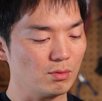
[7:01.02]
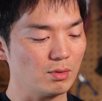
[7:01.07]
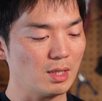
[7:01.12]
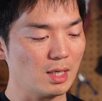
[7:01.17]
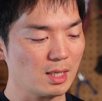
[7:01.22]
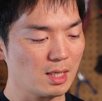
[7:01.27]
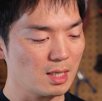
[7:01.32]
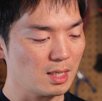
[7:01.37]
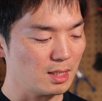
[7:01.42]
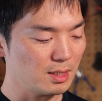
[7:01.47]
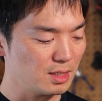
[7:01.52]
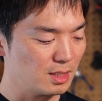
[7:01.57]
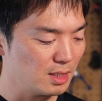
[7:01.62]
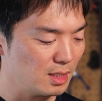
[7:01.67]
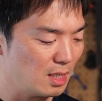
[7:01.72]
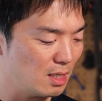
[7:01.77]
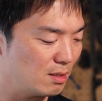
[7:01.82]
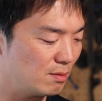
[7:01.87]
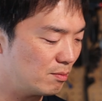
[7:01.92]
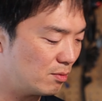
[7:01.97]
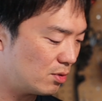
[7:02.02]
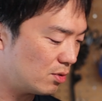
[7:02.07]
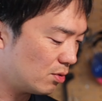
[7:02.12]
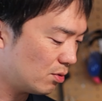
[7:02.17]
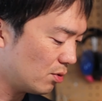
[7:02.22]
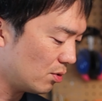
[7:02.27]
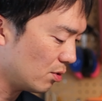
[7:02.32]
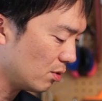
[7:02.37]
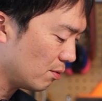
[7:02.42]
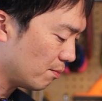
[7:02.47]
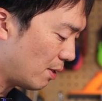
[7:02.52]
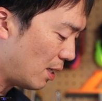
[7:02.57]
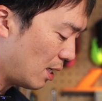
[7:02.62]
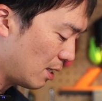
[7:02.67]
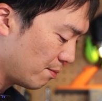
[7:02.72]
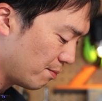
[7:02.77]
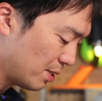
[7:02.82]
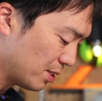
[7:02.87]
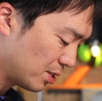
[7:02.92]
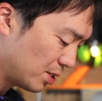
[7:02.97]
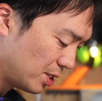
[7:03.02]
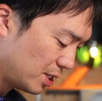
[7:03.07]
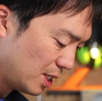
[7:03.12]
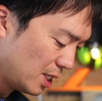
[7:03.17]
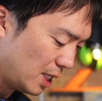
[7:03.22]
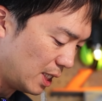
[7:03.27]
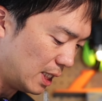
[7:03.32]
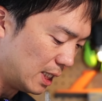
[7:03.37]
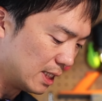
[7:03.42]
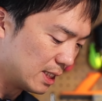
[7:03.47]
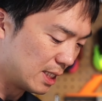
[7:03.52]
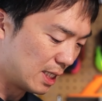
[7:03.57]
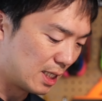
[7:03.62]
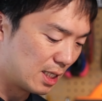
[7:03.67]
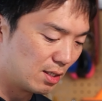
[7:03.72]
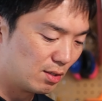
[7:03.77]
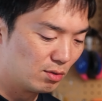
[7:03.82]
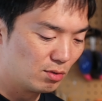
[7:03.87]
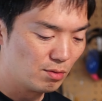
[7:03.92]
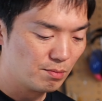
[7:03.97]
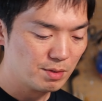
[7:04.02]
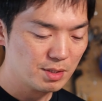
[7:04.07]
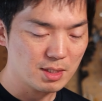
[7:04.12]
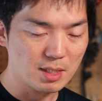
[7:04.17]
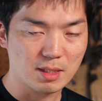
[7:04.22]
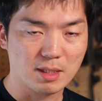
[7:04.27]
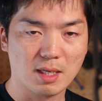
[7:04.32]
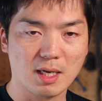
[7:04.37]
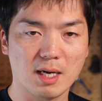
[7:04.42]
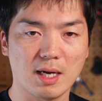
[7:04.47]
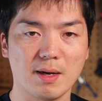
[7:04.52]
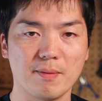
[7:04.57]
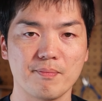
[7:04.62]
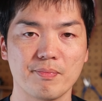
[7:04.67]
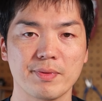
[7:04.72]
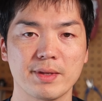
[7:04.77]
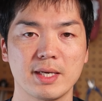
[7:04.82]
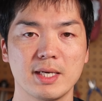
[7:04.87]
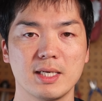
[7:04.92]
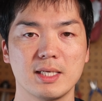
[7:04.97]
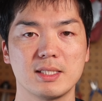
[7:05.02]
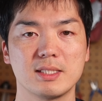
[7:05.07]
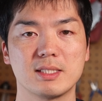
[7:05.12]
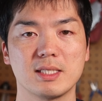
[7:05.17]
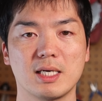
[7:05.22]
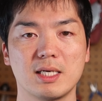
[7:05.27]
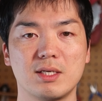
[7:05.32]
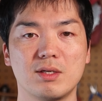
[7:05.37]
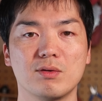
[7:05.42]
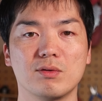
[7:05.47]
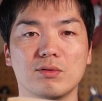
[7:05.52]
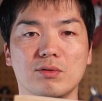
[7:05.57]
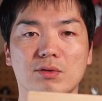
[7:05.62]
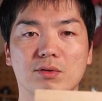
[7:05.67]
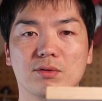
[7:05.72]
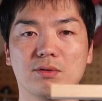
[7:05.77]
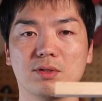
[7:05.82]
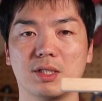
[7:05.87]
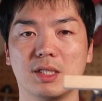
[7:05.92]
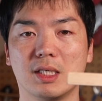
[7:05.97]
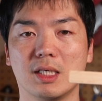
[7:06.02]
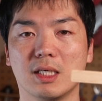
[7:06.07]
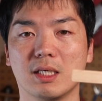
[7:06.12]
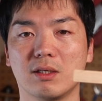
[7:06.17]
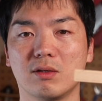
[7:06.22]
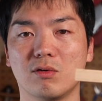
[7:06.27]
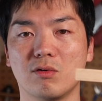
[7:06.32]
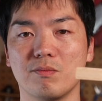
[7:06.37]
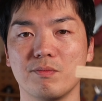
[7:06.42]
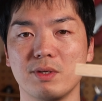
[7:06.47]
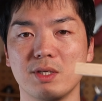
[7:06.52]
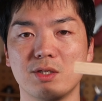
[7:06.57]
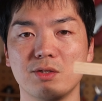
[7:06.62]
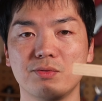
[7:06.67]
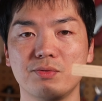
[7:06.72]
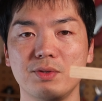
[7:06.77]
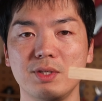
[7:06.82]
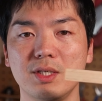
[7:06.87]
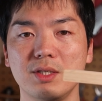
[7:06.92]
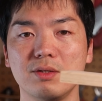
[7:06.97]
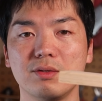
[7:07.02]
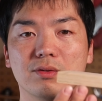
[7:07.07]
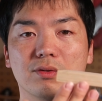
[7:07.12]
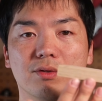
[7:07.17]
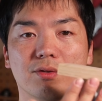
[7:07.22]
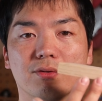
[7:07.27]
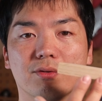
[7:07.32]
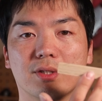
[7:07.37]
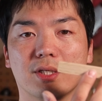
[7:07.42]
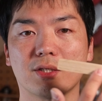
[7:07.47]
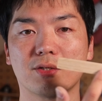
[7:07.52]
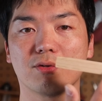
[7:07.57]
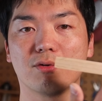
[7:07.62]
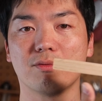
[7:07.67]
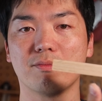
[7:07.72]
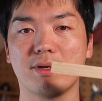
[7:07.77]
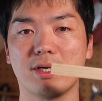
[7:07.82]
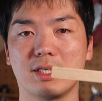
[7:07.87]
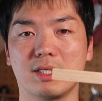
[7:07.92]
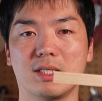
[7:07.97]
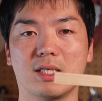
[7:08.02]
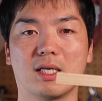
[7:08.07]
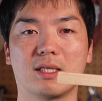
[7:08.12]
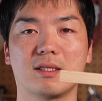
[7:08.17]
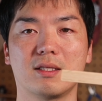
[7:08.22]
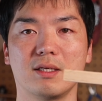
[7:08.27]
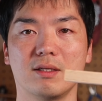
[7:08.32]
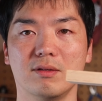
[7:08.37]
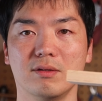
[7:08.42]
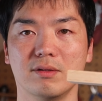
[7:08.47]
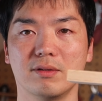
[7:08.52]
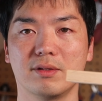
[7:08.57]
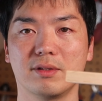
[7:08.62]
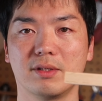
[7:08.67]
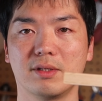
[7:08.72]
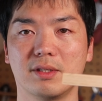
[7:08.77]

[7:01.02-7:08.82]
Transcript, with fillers: と中が違うものというのもありますし先ほど見せた材料のようにこうミルフィーユのような表面になっている